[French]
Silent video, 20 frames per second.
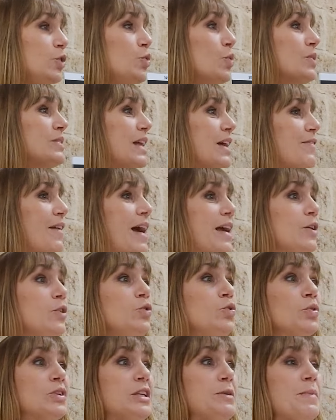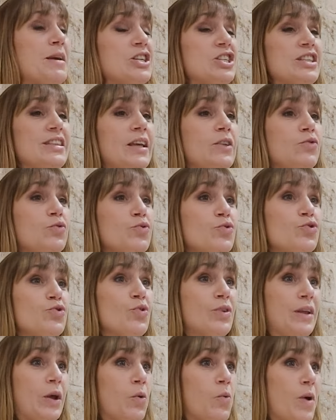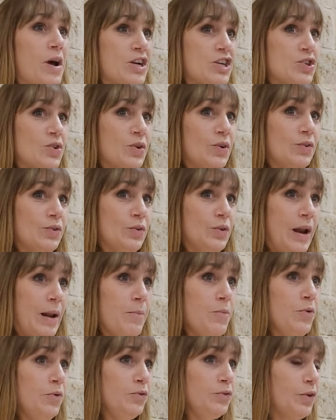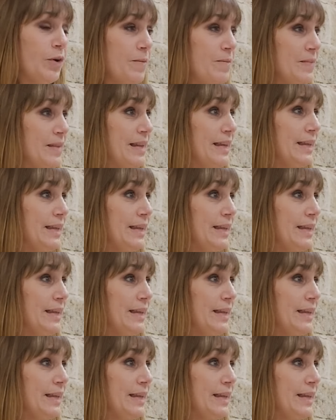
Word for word: Donc, ça va, donc imaginez toujours les rouages de la montre.